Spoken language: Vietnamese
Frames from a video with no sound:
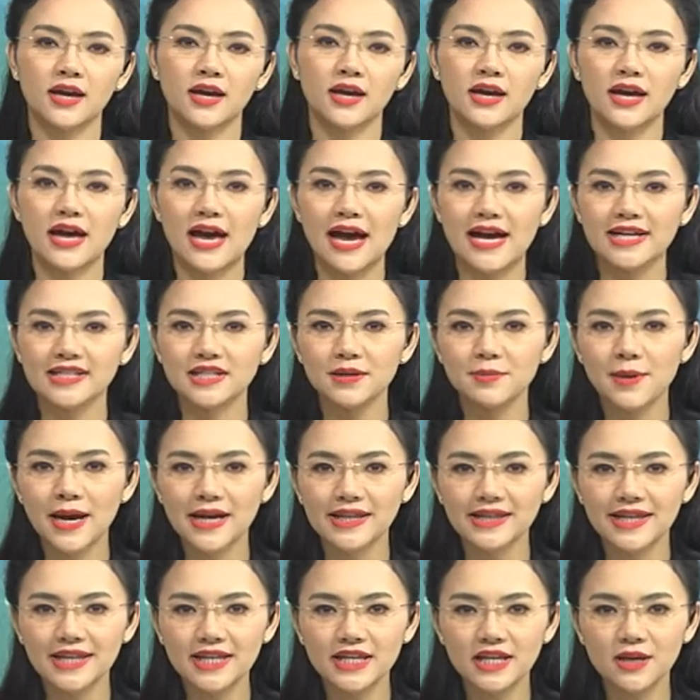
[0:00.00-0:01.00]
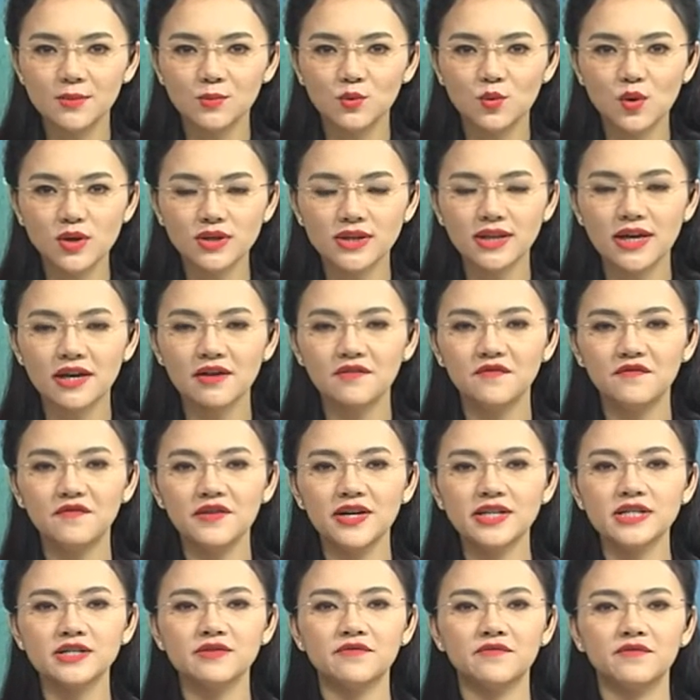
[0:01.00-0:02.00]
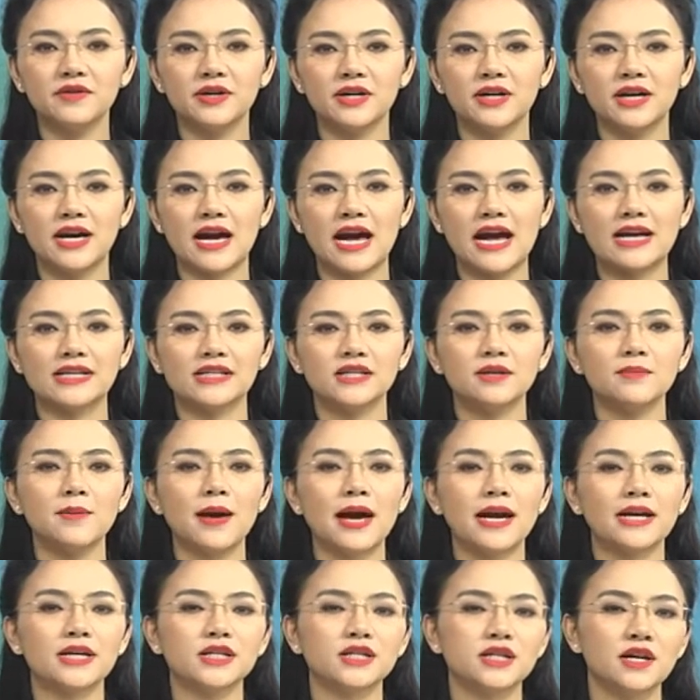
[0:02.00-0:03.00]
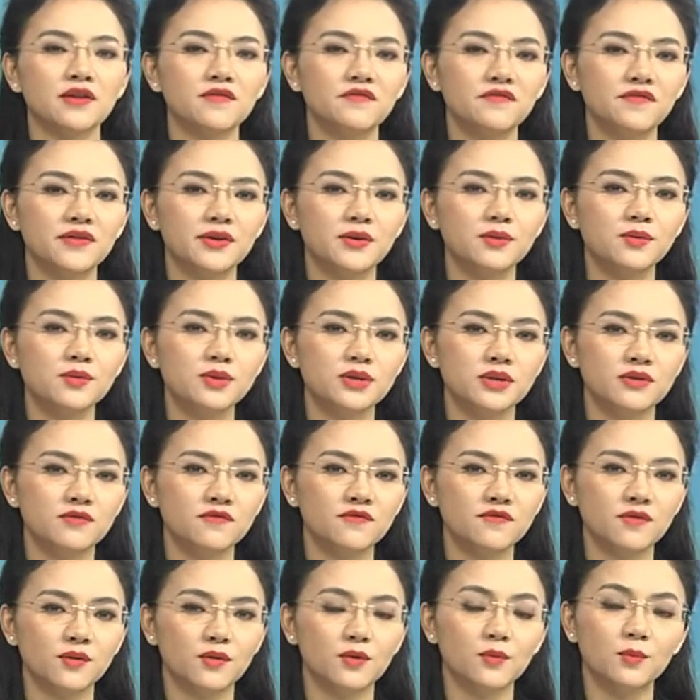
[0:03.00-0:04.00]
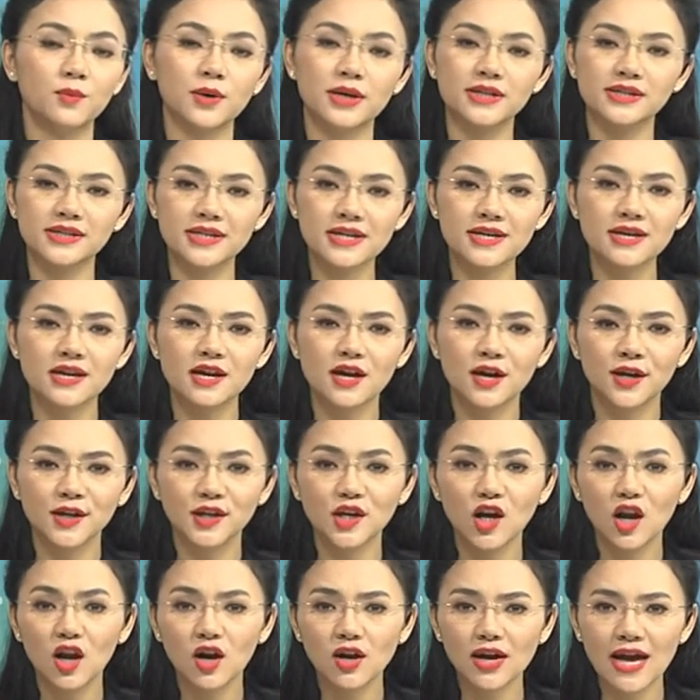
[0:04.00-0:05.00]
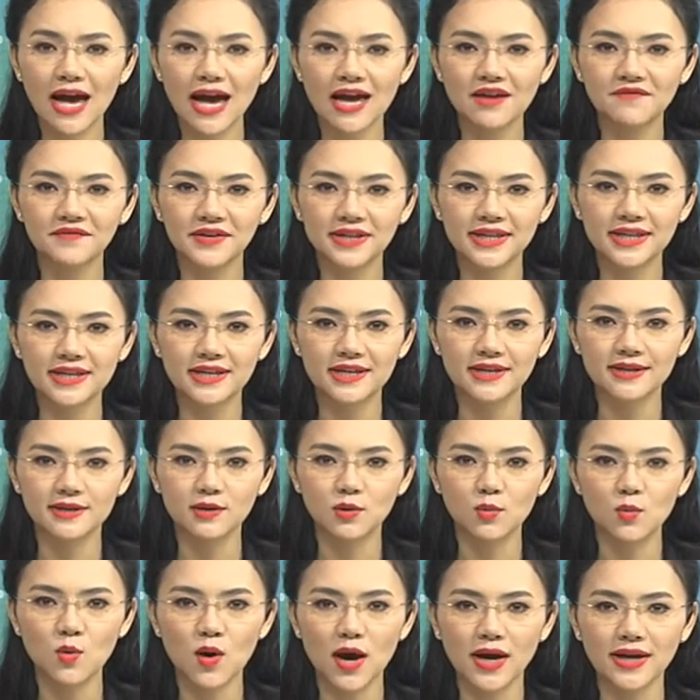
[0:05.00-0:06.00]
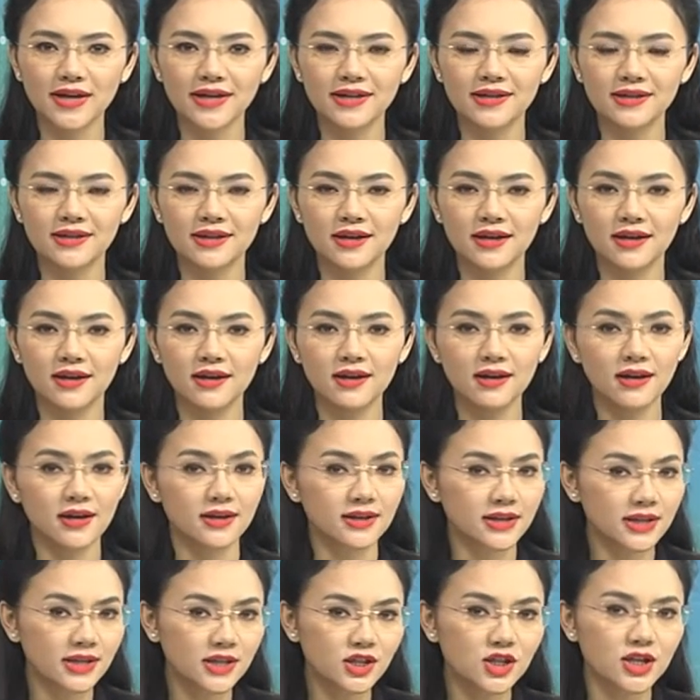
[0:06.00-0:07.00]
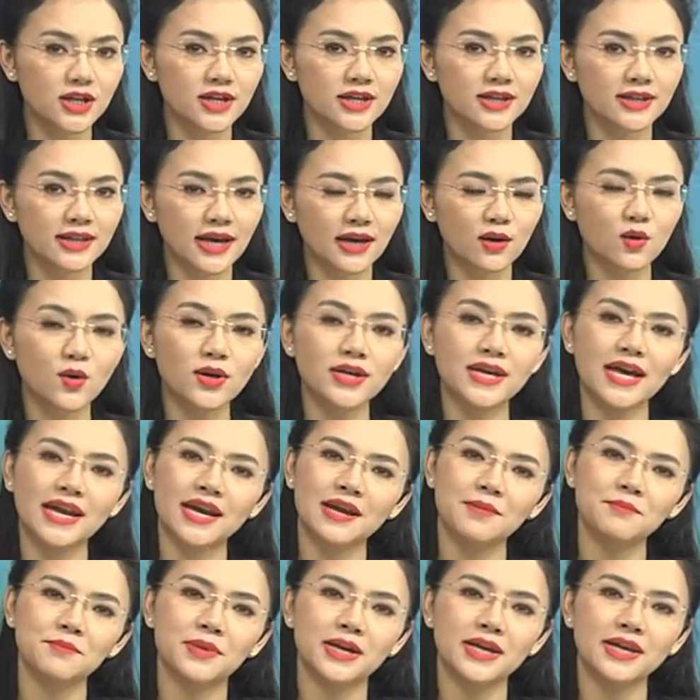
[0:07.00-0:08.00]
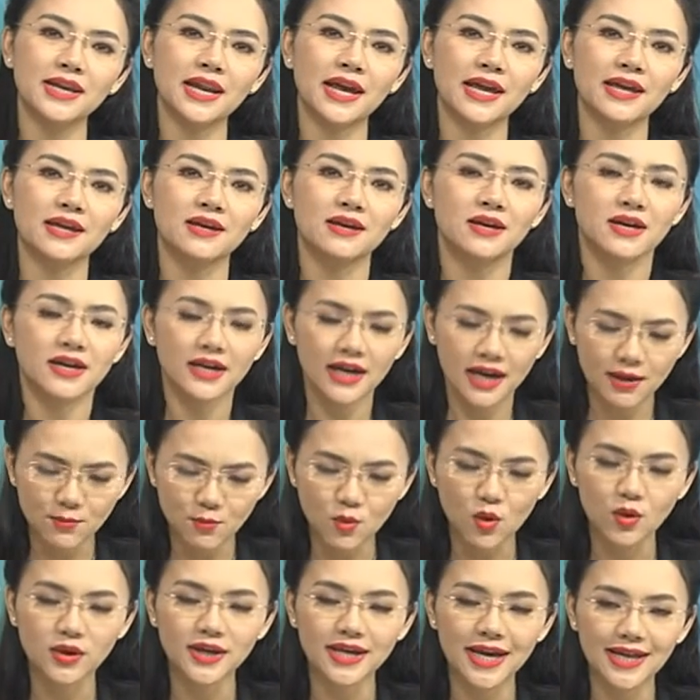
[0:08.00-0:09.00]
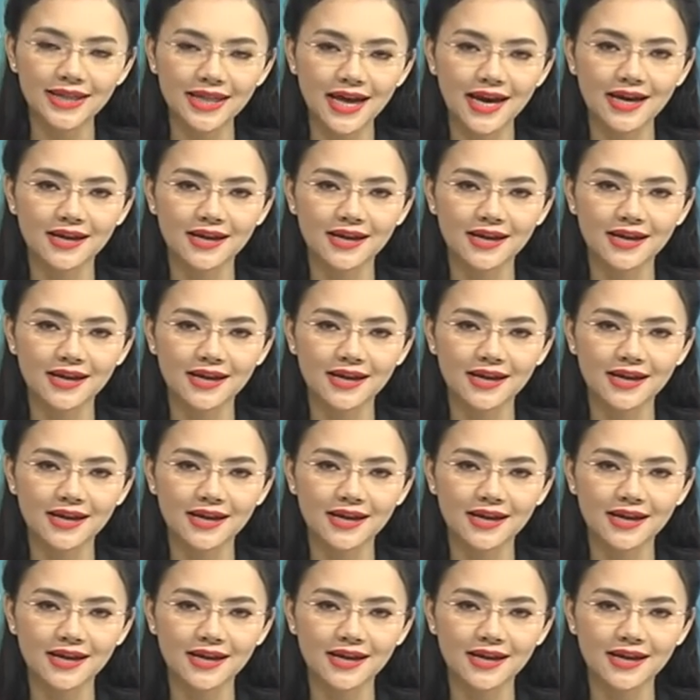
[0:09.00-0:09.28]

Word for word: Hãng xếp hàng tín nhiệm quốc tế Fitch vừa hạ xếp hạng trái phiếu chính phủ Brazil do lo ngại về tình hình khủng hoảng kinh tế lẫn chính trị tại quốc gia Nam Mỹ này ngày một gia tăng.